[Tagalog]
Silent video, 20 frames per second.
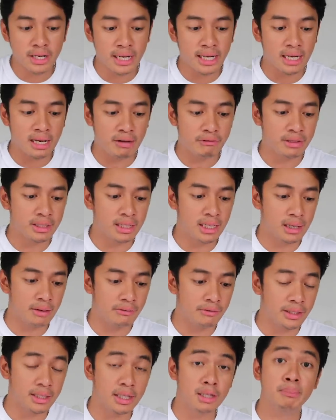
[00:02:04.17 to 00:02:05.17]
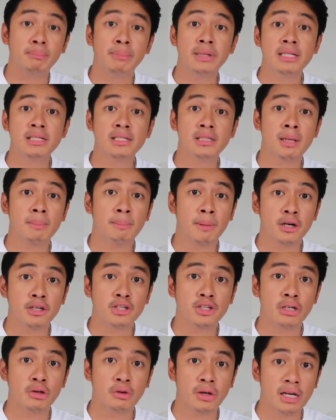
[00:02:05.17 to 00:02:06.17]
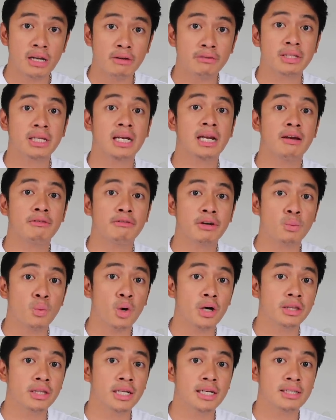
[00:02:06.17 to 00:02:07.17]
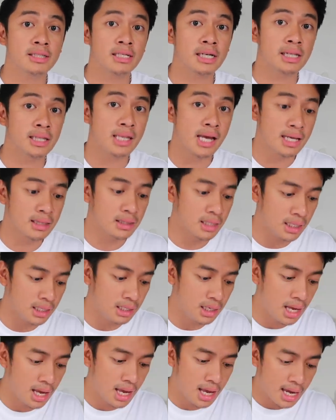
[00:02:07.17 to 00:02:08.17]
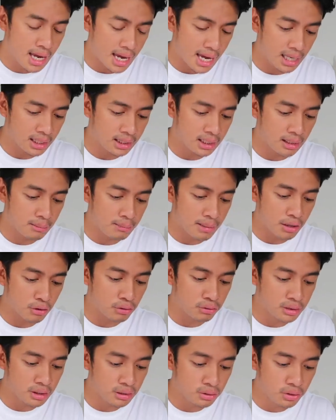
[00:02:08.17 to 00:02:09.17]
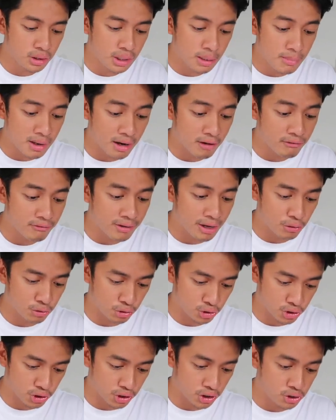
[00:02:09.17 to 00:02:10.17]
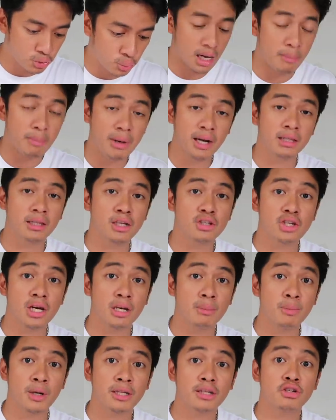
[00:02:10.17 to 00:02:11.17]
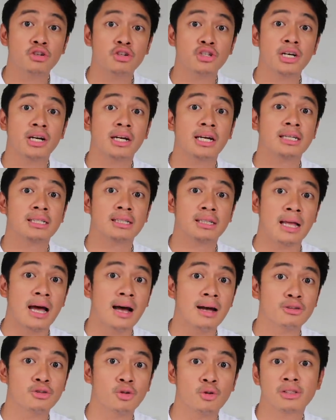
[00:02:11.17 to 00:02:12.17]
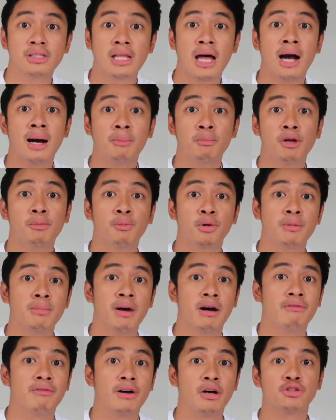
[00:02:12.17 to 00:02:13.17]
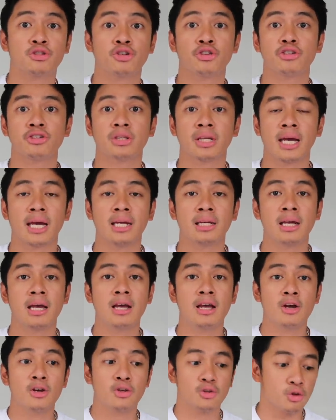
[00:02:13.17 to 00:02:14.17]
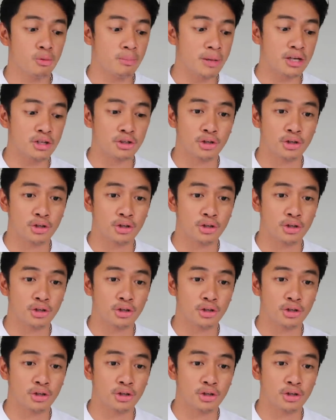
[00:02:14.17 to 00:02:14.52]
na 11.11, it means na part siya ng 11.11 one day sale natin. And then, meron din doon ng mga vouchers. Ang maganda dyan, pwede nyo siyang stack. So, stackable po yung mga vouchers na yan. So, make